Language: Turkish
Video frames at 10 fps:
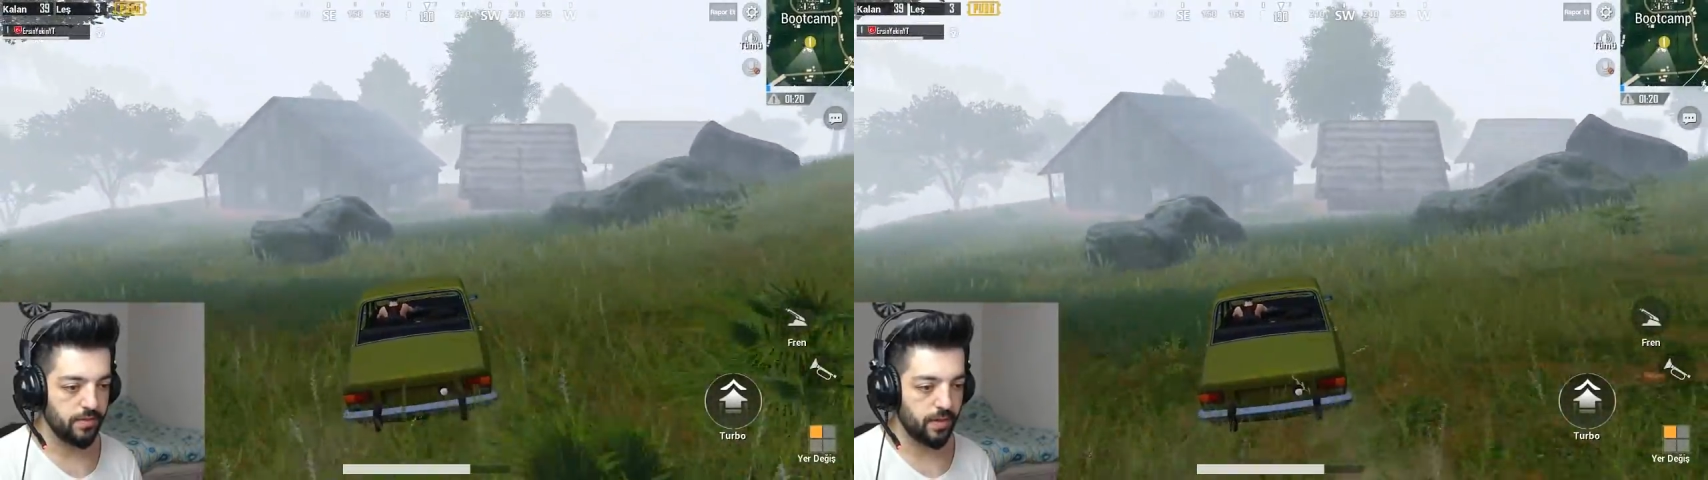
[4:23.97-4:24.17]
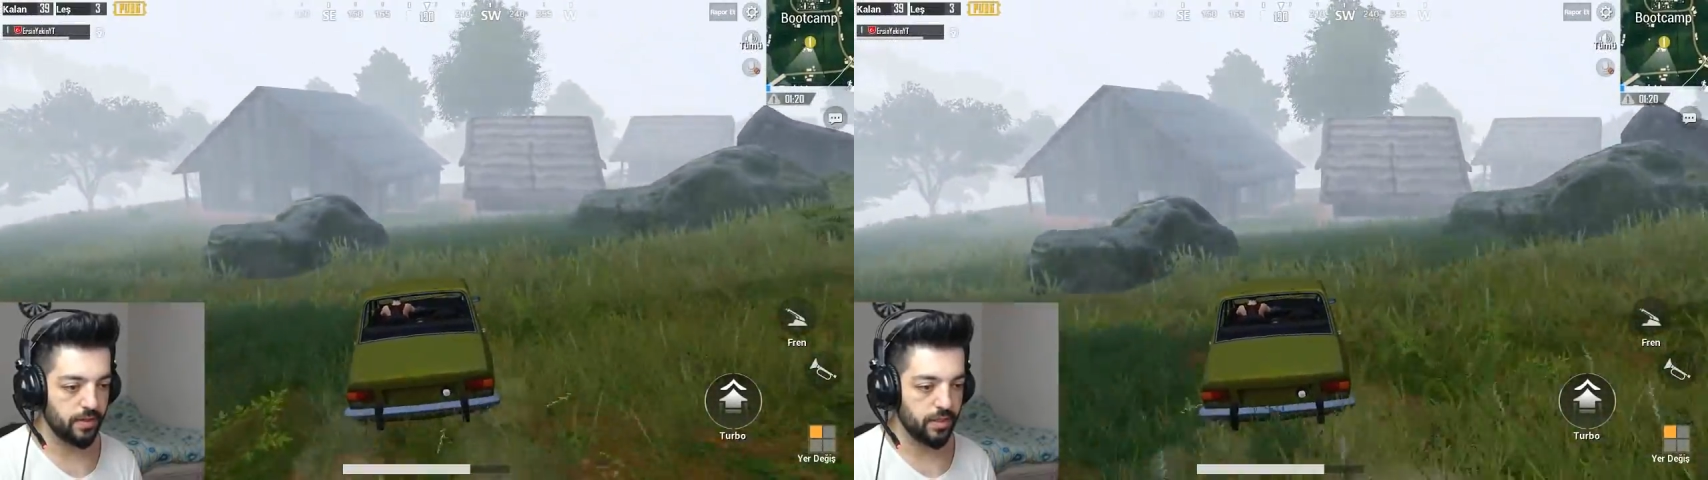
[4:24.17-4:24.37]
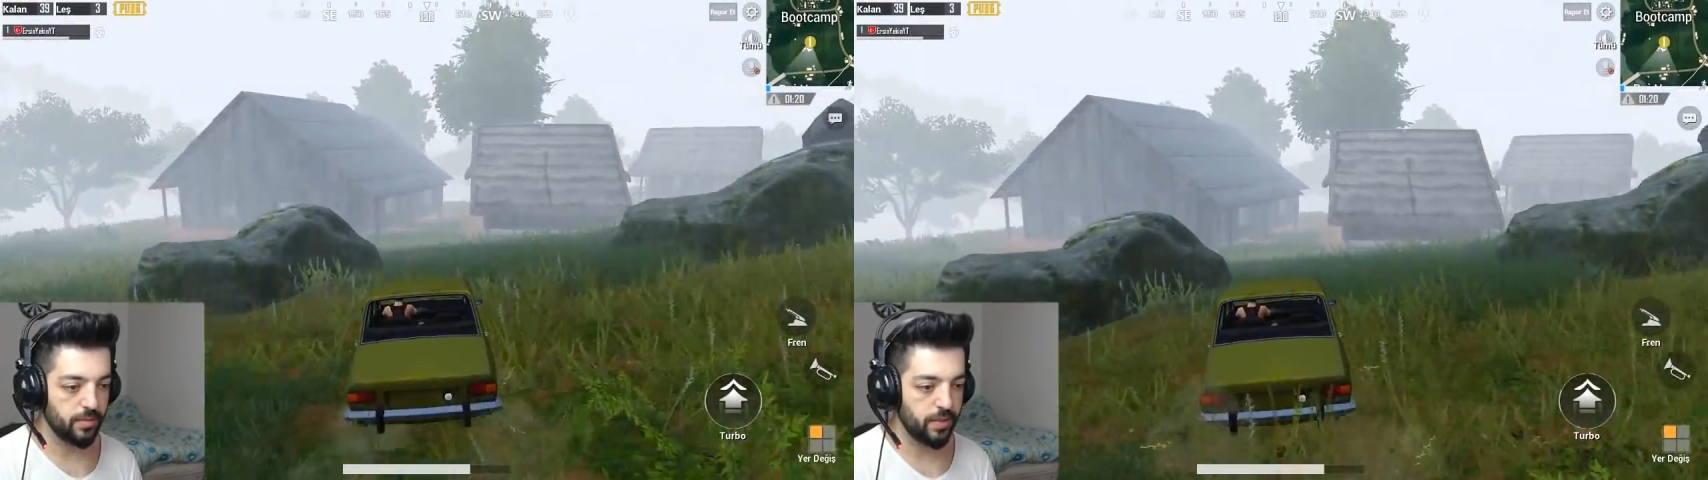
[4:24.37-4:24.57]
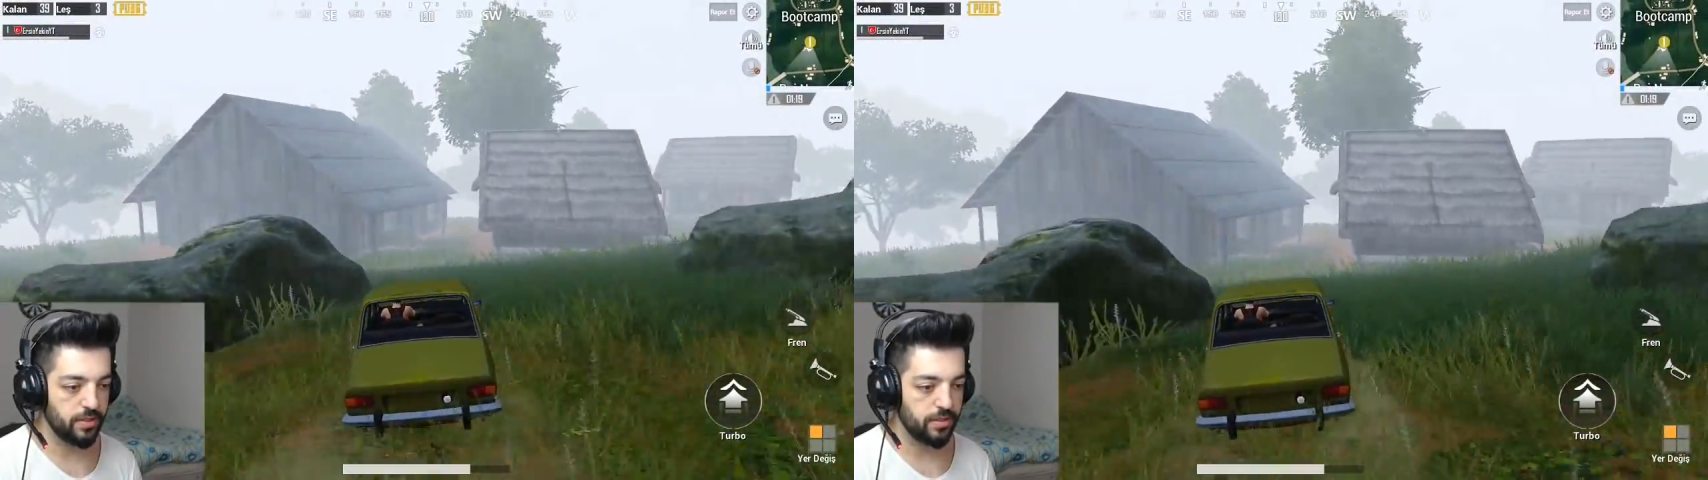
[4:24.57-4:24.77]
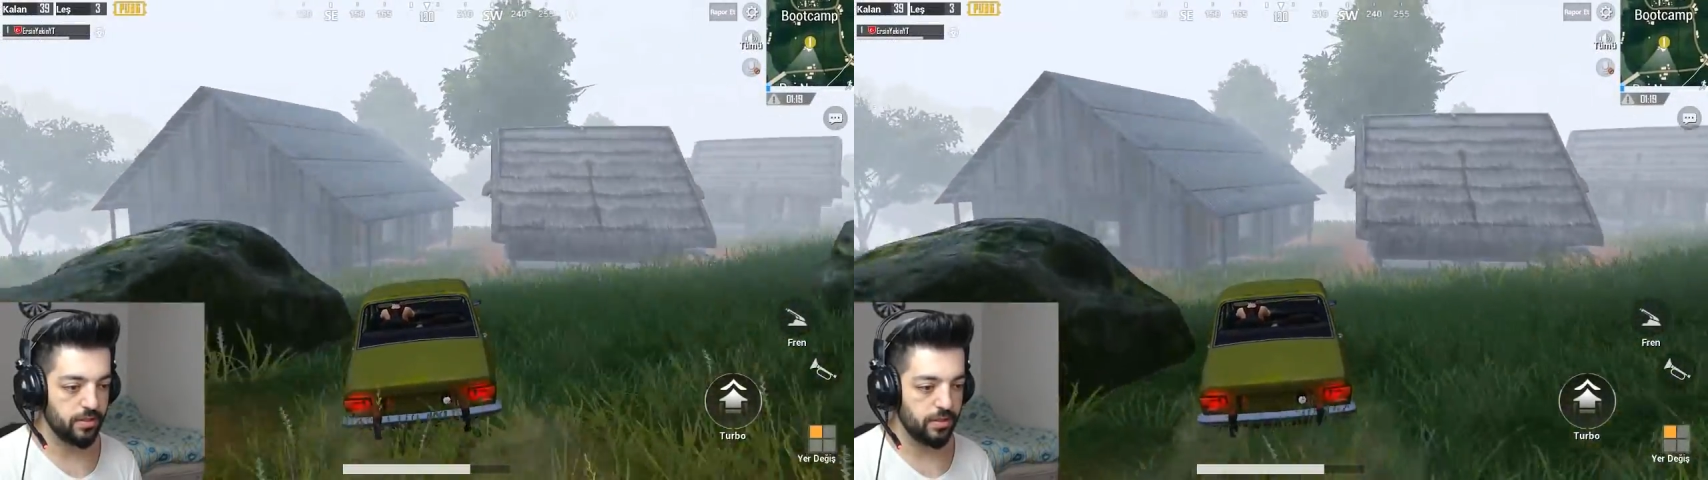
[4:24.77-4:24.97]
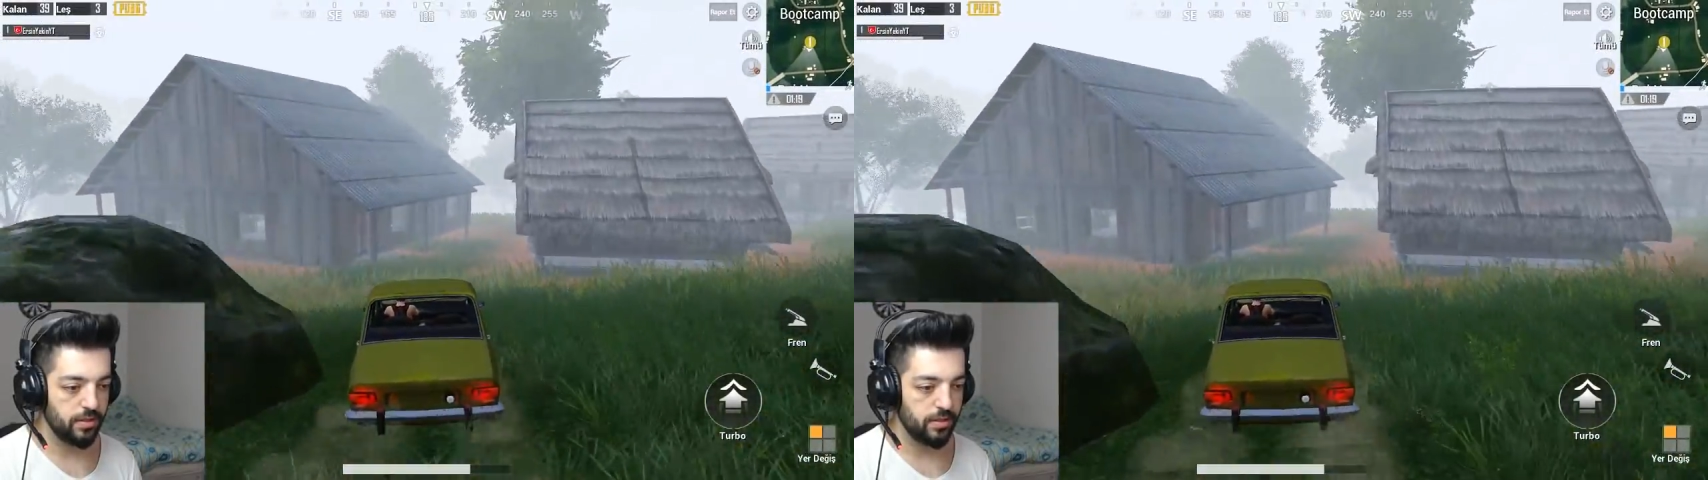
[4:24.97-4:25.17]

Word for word: Fark etmez.